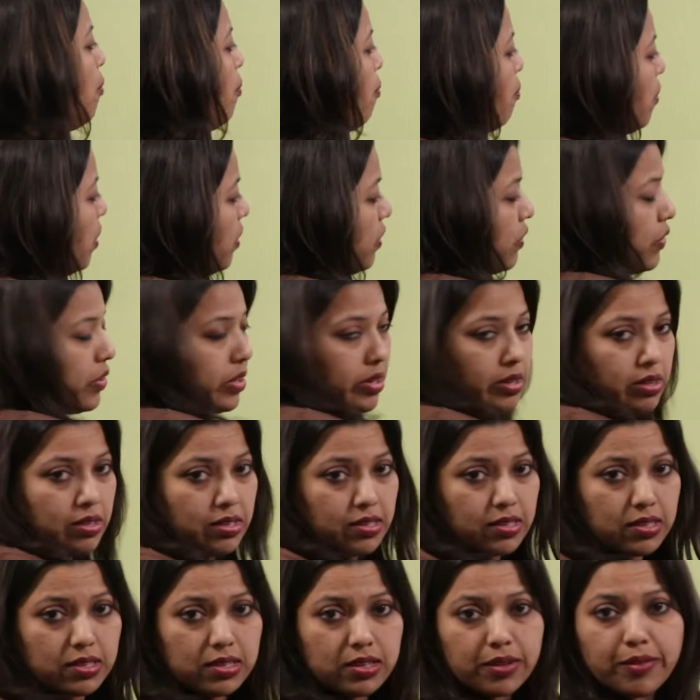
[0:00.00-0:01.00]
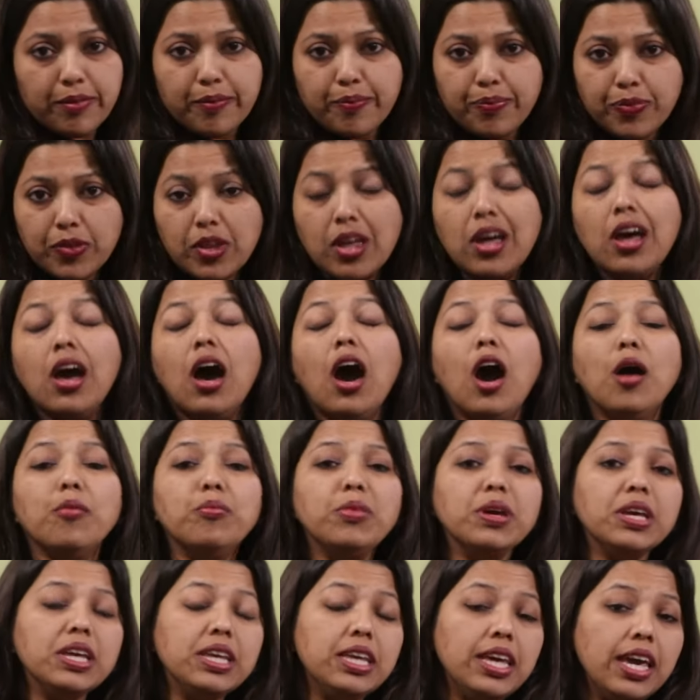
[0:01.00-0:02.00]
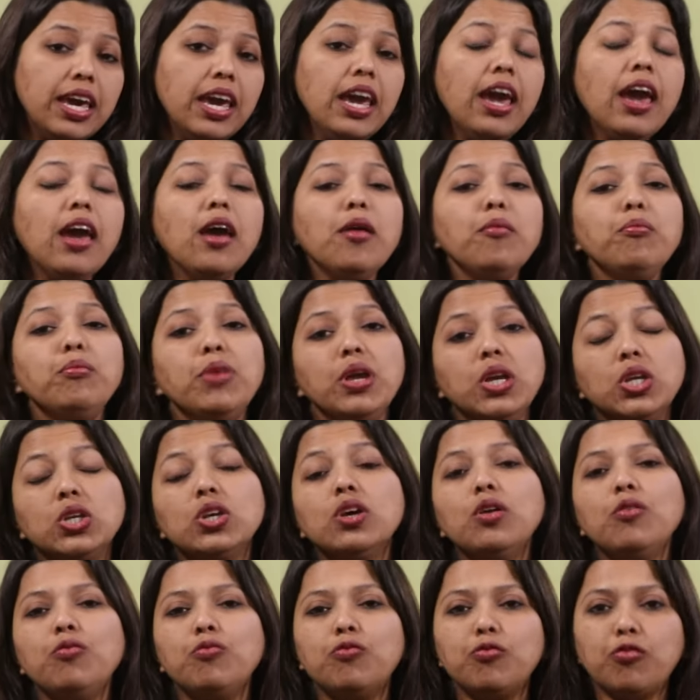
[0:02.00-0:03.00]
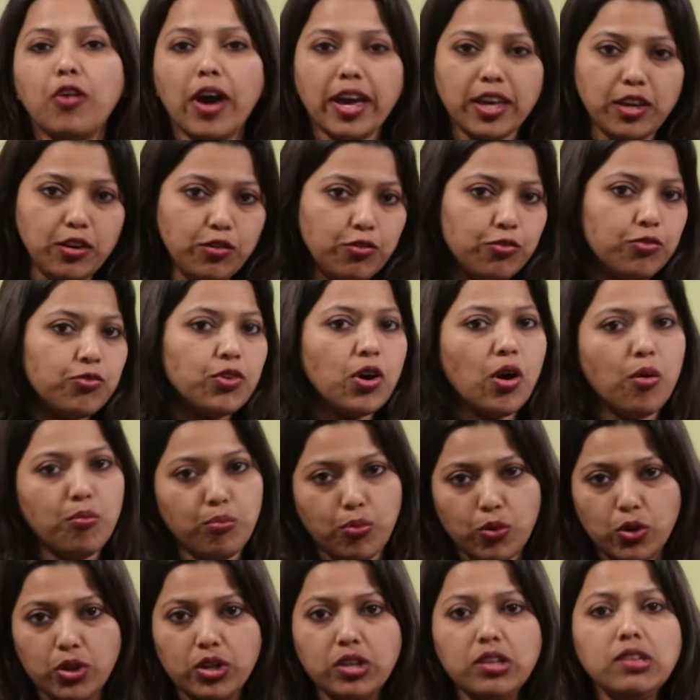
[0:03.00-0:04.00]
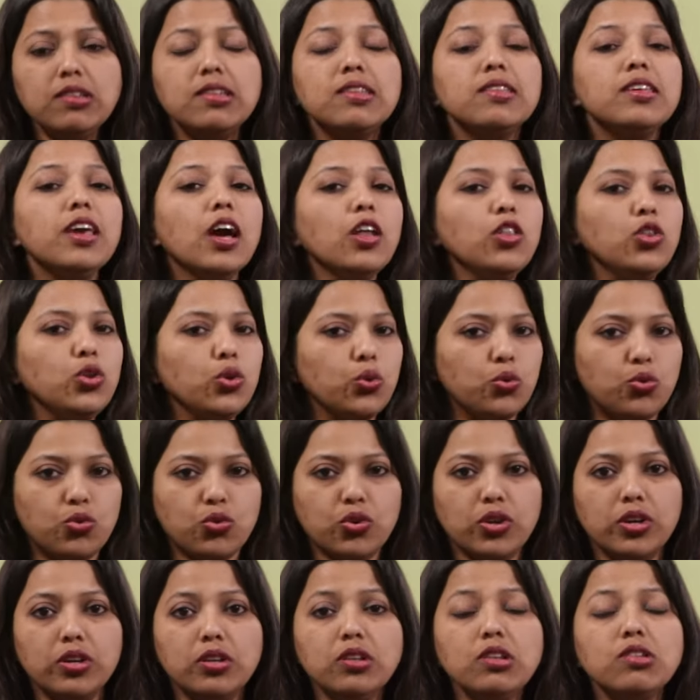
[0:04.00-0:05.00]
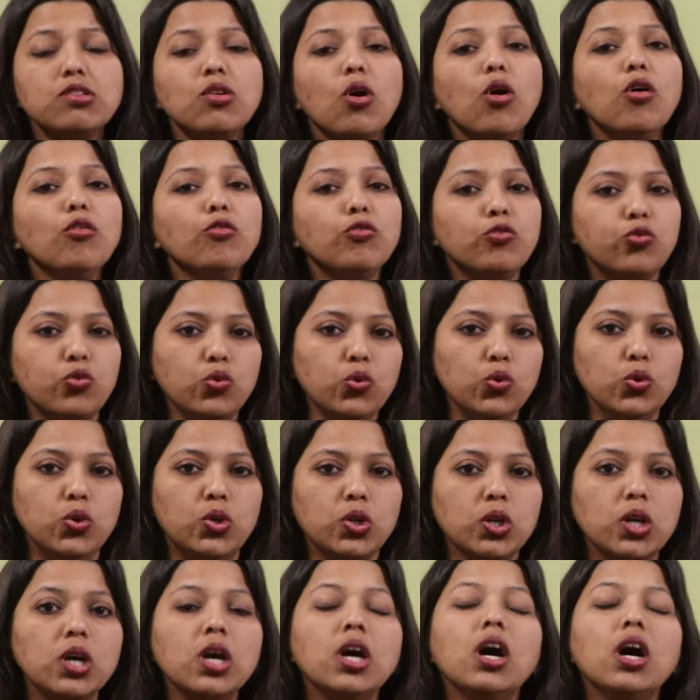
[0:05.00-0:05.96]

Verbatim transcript: मिनरल्स अब ये हैं मेजर फाइव कंपोनेंट्स या न्यूट्रिएंट्स ऑफ फूड